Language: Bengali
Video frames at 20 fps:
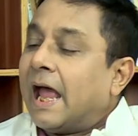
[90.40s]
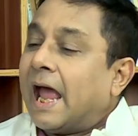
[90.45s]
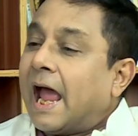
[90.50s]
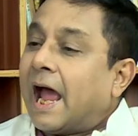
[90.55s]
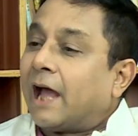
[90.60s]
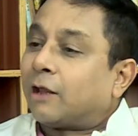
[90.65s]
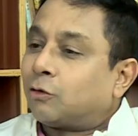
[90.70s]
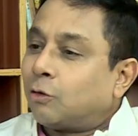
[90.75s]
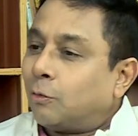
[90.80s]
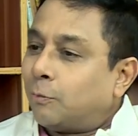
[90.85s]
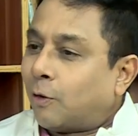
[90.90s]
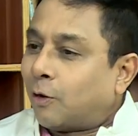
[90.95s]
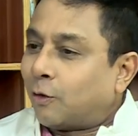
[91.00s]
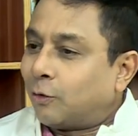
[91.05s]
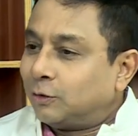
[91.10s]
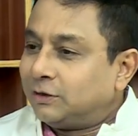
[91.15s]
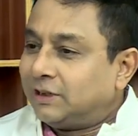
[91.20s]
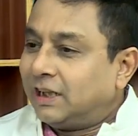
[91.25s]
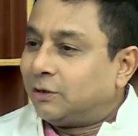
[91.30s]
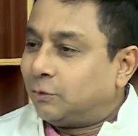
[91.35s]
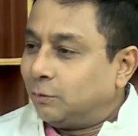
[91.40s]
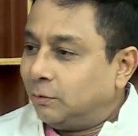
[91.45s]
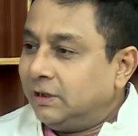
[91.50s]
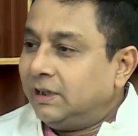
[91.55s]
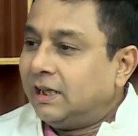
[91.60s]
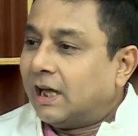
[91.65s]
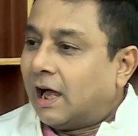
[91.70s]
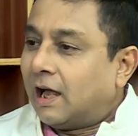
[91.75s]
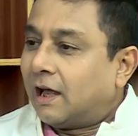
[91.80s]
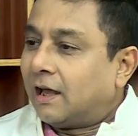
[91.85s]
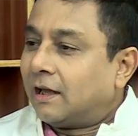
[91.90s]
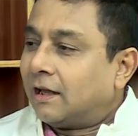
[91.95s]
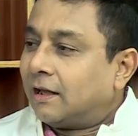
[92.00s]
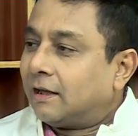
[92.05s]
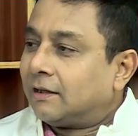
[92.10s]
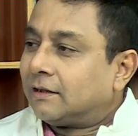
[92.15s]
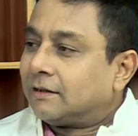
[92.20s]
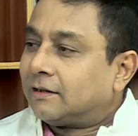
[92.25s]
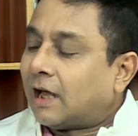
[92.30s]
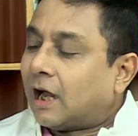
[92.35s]
এত বড় যে দুনিয়া
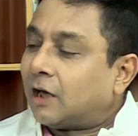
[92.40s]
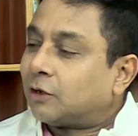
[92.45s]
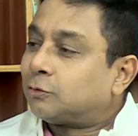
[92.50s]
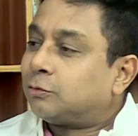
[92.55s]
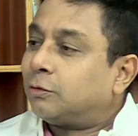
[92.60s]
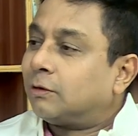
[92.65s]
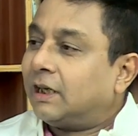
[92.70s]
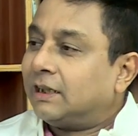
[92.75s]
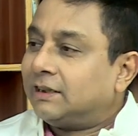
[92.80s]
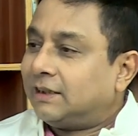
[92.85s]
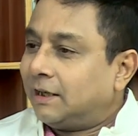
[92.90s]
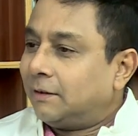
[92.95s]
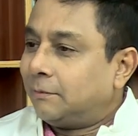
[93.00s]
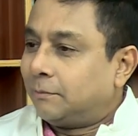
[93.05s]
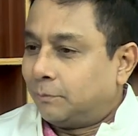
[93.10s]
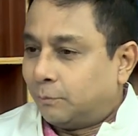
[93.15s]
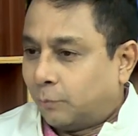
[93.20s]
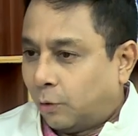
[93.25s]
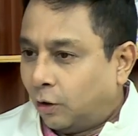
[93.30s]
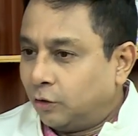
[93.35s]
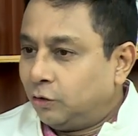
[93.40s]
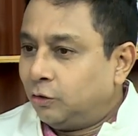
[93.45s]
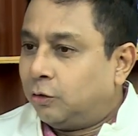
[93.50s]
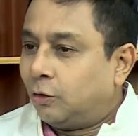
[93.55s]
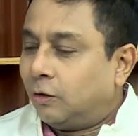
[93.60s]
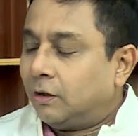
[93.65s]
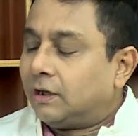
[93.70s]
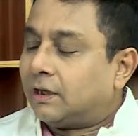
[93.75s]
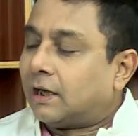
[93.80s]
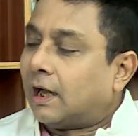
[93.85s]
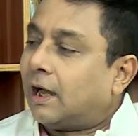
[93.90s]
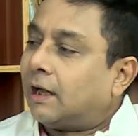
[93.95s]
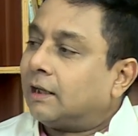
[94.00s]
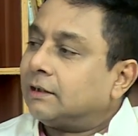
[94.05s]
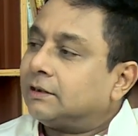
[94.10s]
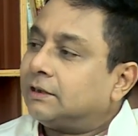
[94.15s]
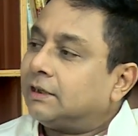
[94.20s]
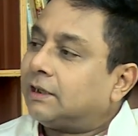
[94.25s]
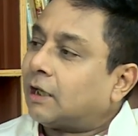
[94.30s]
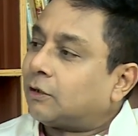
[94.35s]
তার সঙ্গে যে বন্ধনটা
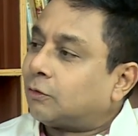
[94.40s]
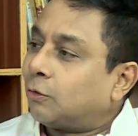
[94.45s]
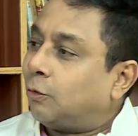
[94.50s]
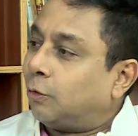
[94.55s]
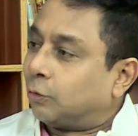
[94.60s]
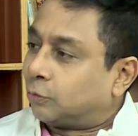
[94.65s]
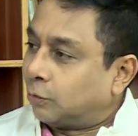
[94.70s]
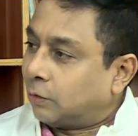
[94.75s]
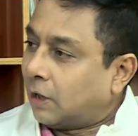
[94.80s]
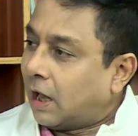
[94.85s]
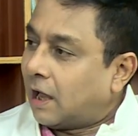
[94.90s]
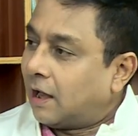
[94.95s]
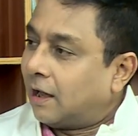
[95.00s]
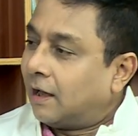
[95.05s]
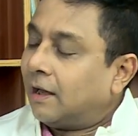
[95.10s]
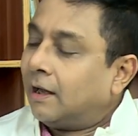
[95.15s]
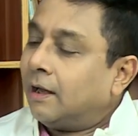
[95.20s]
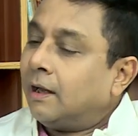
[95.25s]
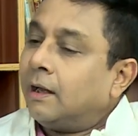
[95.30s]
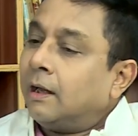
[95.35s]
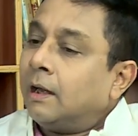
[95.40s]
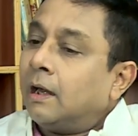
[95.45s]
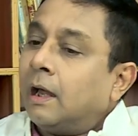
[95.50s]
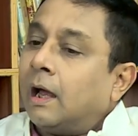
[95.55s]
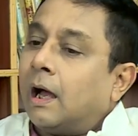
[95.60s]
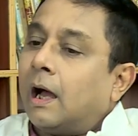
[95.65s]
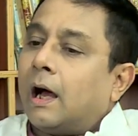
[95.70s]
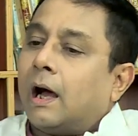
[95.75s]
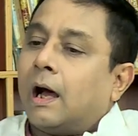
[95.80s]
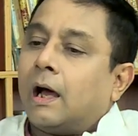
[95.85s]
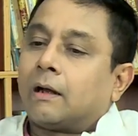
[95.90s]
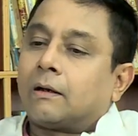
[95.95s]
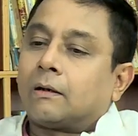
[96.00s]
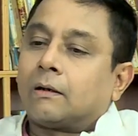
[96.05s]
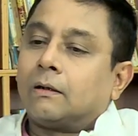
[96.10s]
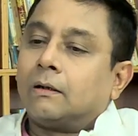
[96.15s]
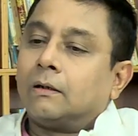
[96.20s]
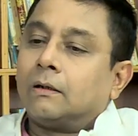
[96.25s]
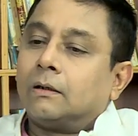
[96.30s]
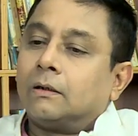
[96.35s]
সেটা তো হতো না আর
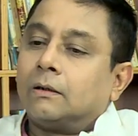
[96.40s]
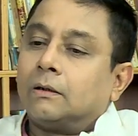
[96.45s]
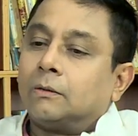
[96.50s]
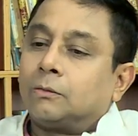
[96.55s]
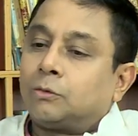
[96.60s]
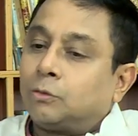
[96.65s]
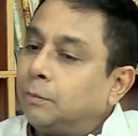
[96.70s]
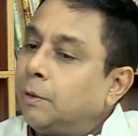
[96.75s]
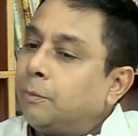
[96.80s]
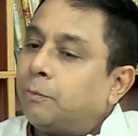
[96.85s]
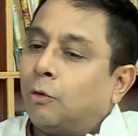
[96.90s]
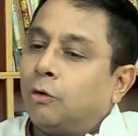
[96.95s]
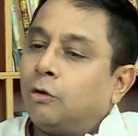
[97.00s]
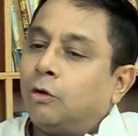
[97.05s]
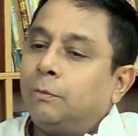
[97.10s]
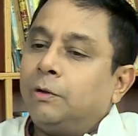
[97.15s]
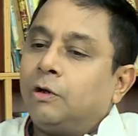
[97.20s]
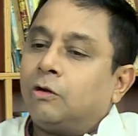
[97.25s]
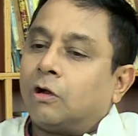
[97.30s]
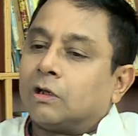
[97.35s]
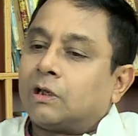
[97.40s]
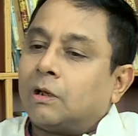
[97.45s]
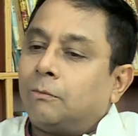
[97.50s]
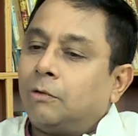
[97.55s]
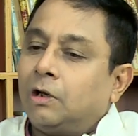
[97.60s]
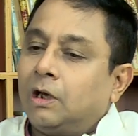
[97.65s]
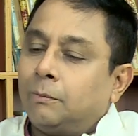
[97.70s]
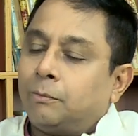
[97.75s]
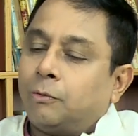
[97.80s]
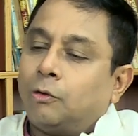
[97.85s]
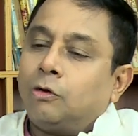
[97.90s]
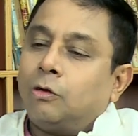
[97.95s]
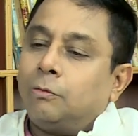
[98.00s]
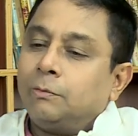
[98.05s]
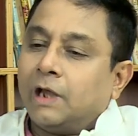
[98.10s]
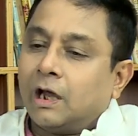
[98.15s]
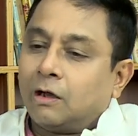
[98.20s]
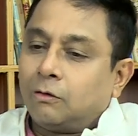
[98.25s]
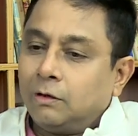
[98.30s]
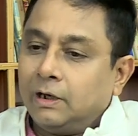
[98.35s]
তুমি পৌলমীর কথা বললে পৌলমী
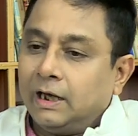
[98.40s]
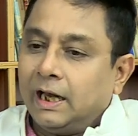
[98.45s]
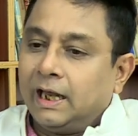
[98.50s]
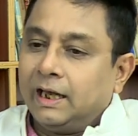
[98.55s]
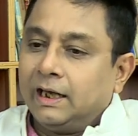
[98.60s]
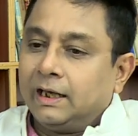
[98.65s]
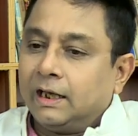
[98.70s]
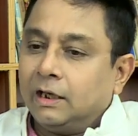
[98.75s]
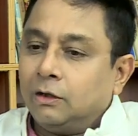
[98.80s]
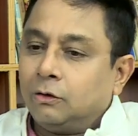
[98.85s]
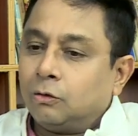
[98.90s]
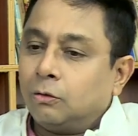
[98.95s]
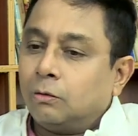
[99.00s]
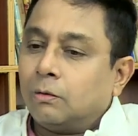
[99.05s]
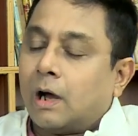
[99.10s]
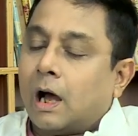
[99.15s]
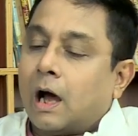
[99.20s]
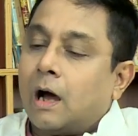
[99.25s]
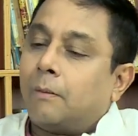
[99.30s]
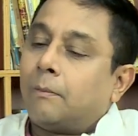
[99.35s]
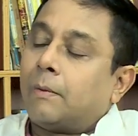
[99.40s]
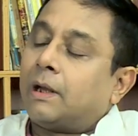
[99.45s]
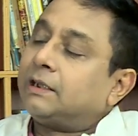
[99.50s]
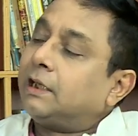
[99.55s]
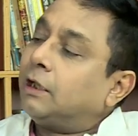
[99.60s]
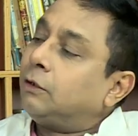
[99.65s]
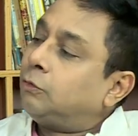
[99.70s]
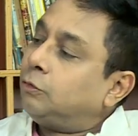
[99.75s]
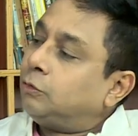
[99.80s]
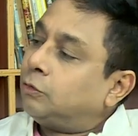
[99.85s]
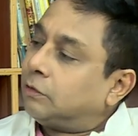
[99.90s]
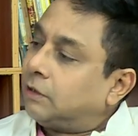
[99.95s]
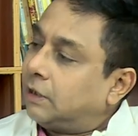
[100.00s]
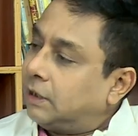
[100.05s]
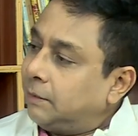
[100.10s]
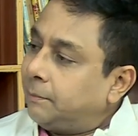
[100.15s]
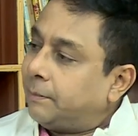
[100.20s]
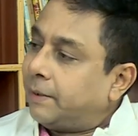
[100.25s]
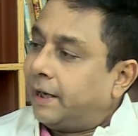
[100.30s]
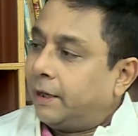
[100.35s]
এখন নেই কিন্তু আমাদের দুজনেরই
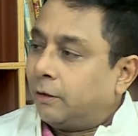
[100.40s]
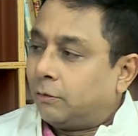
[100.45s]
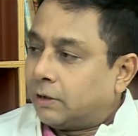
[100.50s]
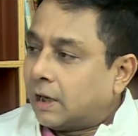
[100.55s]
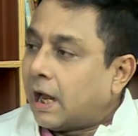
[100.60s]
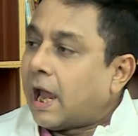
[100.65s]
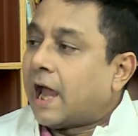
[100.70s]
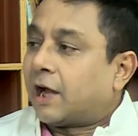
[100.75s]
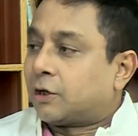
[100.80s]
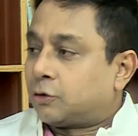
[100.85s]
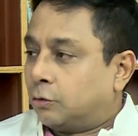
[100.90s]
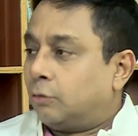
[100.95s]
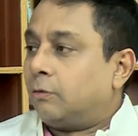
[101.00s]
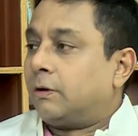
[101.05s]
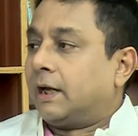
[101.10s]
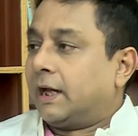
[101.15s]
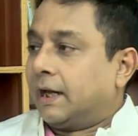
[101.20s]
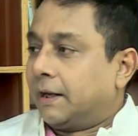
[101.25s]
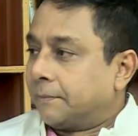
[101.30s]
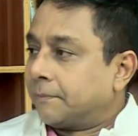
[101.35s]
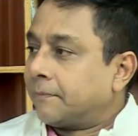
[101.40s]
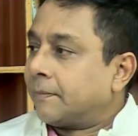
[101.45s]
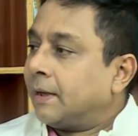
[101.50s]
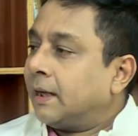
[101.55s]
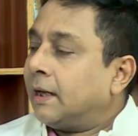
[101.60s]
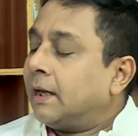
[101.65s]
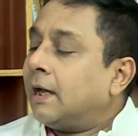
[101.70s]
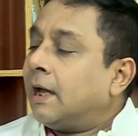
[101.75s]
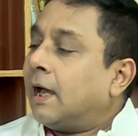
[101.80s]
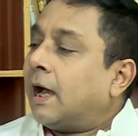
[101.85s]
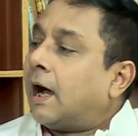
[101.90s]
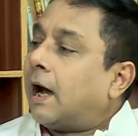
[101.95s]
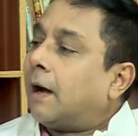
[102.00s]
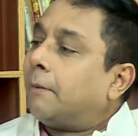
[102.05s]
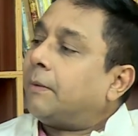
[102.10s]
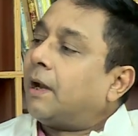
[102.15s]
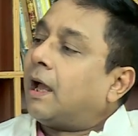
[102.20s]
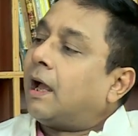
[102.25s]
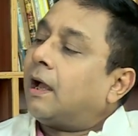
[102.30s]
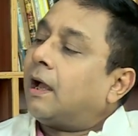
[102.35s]
বেড়ে ওঠা একসঙ্গে হ্যাঁ। আমরা